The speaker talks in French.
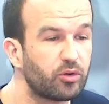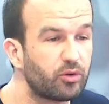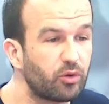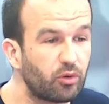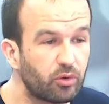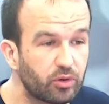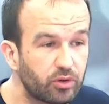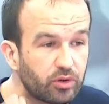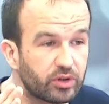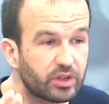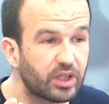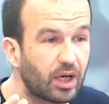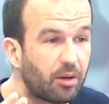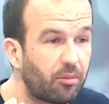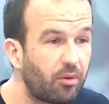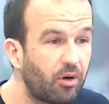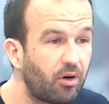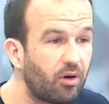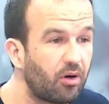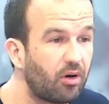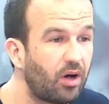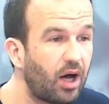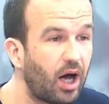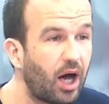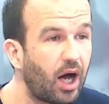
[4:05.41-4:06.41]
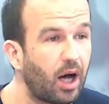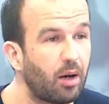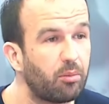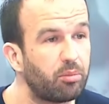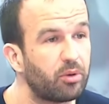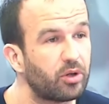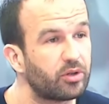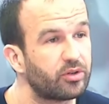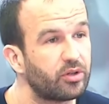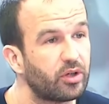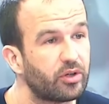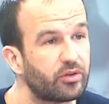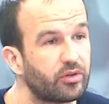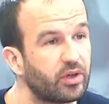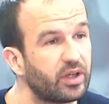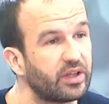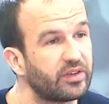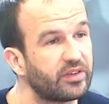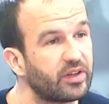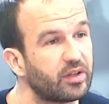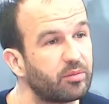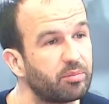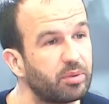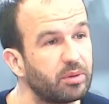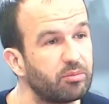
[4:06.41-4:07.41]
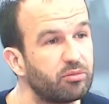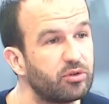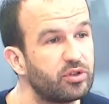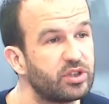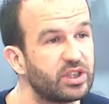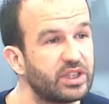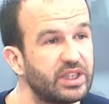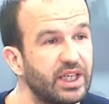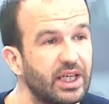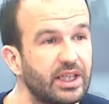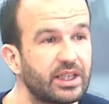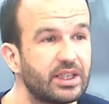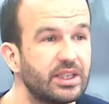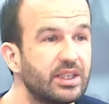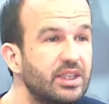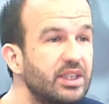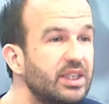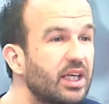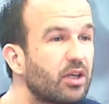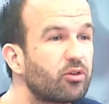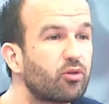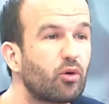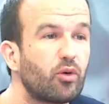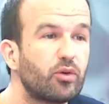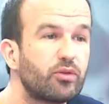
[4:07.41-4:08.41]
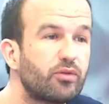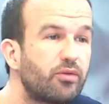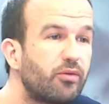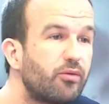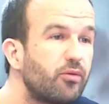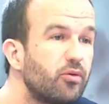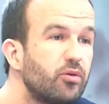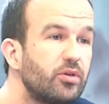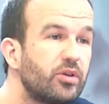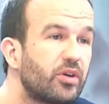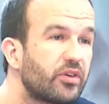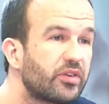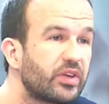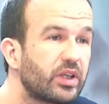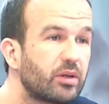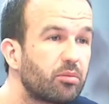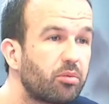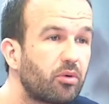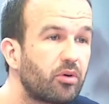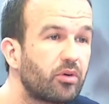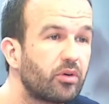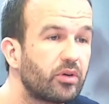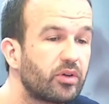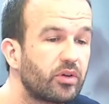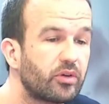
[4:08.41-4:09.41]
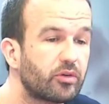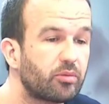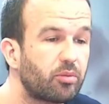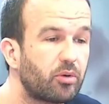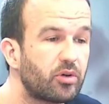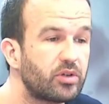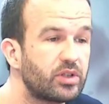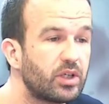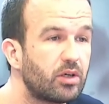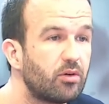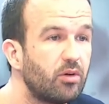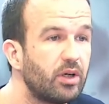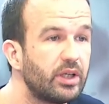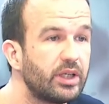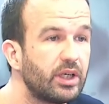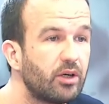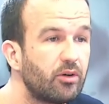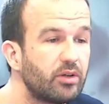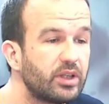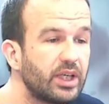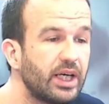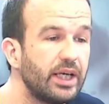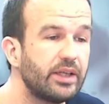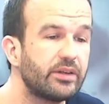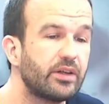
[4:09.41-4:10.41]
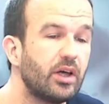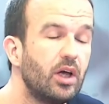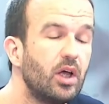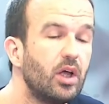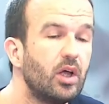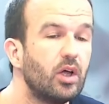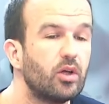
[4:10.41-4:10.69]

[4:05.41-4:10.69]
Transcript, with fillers: dont notamment euh, un rapporteur sur les aspects budgétaires, qui dit il y a trop de flou dans, cette dans ce projet de loi des retraites.